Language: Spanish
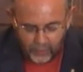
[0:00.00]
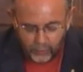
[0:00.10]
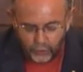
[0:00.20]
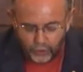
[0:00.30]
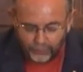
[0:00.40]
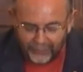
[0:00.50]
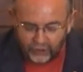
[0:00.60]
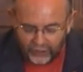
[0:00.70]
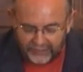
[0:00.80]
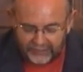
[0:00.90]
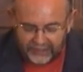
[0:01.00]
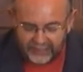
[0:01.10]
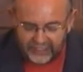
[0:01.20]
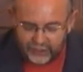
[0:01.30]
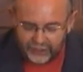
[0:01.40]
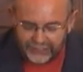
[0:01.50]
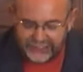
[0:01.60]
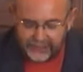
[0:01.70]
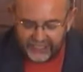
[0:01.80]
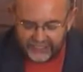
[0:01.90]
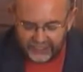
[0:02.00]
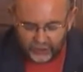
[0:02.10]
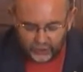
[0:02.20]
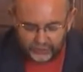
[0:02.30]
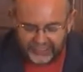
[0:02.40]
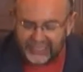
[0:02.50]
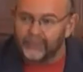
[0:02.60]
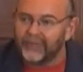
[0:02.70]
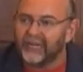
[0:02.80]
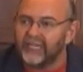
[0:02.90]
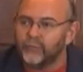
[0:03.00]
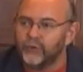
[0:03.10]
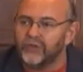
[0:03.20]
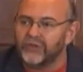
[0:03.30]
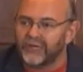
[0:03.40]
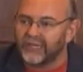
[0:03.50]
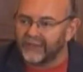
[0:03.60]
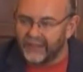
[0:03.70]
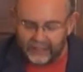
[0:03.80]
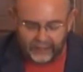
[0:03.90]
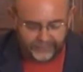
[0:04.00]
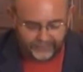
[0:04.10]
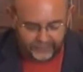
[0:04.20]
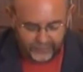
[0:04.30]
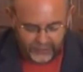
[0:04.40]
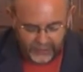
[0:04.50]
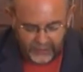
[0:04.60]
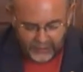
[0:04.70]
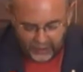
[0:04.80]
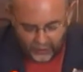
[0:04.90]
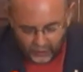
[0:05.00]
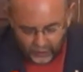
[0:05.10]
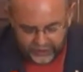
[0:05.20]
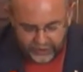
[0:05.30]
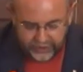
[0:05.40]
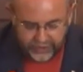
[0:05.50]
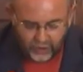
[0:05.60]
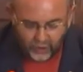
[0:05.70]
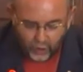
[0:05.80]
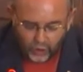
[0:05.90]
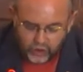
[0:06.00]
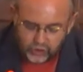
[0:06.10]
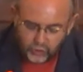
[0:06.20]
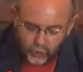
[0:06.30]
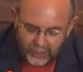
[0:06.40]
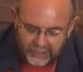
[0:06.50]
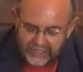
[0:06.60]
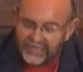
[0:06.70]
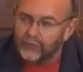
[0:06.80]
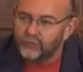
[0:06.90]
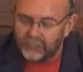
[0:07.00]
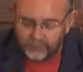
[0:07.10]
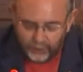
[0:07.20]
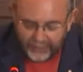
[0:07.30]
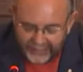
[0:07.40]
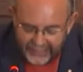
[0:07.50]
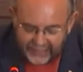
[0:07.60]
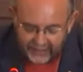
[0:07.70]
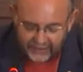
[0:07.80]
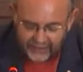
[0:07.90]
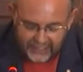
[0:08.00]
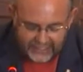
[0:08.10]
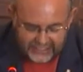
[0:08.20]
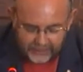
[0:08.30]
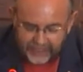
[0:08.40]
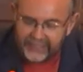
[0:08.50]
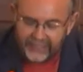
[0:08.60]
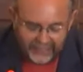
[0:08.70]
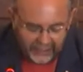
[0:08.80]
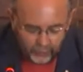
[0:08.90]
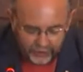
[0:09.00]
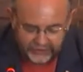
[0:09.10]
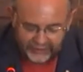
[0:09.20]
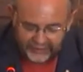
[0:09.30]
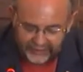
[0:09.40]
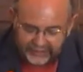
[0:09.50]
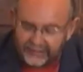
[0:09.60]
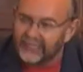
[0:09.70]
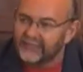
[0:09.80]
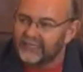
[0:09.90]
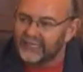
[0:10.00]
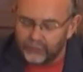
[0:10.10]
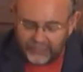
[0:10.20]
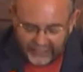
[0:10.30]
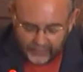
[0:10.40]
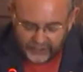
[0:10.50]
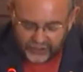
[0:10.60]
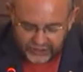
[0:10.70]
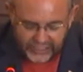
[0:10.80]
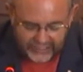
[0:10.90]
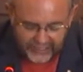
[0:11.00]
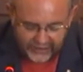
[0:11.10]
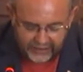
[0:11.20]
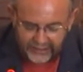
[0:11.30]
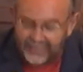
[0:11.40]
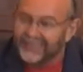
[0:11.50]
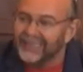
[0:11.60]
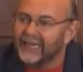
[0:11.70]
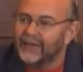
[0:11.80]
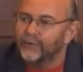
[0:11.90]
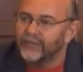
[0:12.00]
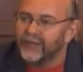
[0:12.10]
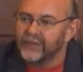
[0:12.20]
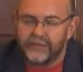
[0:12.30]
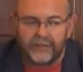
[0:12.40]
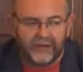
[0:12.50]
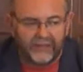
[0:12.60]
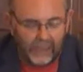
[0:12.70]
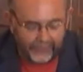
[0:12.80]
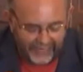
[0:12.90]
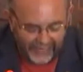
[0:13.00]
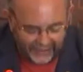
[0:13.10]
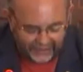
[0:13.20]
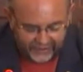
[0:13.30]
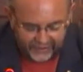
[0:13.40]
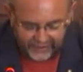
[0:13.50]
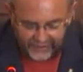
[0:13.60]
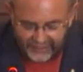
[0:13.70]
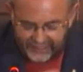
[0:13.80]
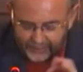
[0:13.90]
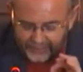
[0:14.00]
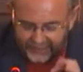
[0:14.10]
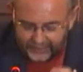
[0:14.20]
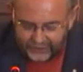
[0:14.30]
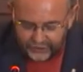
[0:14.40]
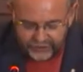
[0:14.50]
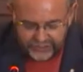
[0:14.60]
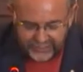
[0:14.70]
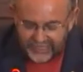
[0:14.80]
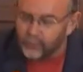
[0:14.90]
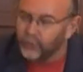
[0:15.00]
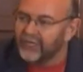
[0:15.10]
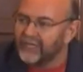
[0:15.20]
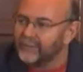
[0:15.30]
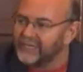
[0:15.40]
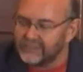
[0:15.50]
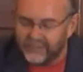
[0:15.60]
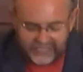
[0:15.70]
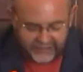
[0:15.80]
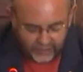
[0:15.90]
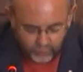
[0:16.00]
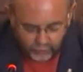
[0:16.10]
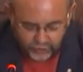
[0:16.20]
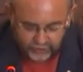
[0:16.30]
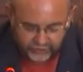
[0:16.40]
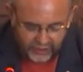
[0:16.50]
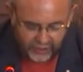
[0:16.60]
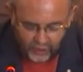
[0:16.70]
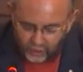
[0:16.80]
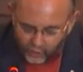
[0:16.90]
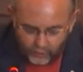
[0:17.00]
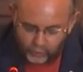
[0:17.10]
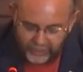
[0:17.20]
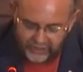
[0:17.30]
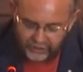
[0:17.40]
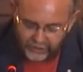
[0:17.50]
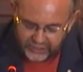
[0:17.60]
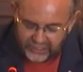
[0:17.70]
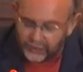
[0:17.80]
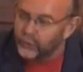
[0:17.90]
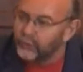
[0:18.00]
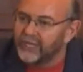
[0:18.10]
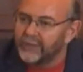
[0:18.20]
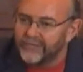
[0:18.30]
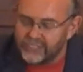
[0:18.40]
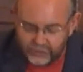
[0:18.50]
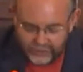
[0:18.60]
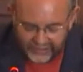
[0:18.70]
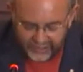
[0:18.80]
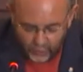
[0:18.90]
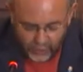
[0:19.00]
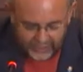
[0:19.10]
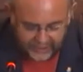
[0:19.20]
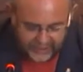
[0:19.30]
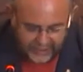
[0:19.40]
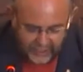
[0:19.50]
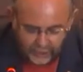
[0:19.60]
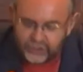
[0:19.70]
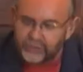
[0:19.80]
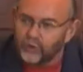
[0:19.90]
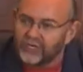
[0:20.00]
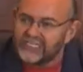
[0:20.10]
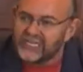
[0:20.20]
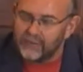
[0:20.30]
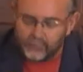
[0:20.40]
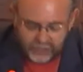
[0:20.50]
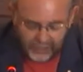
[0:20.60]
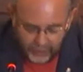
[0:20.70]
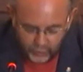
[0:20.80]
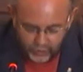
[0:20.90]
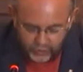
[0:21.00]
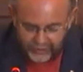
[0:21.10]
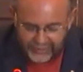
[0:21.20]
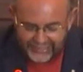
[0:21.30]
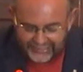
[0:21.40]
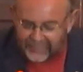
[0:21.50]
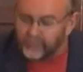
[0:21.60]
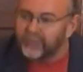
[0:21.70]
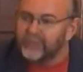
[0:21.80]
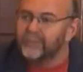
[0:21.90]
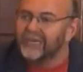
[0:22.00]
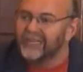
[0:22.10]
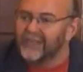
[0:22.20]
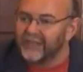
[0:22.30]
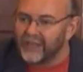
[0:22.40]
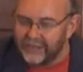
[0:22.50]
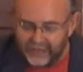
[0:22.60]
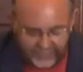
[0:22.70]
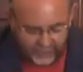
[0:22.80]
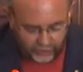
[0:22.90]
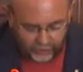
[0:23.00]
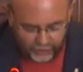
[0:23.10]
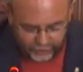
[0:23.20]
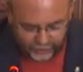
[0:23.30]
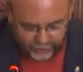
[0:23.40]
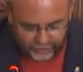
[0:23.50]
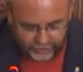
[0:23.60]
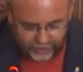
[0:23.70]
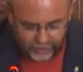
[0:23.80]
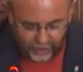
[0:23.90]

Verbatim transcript: Murió Manolete y yo estaba allí con mi cámara y muy cerca de él. Luego dice, Orson Welles era un tipo genial, se veía que era muy inteligente y que tenía una gran personalidad. ¿Qué le voy a decir de Ava Gardner? Era maravillosa, la mujer más bella del mundo como una diosa. Nunca he visto nada igual. Nos emborrachábamos a menudo y también venía de cacería con nosotros.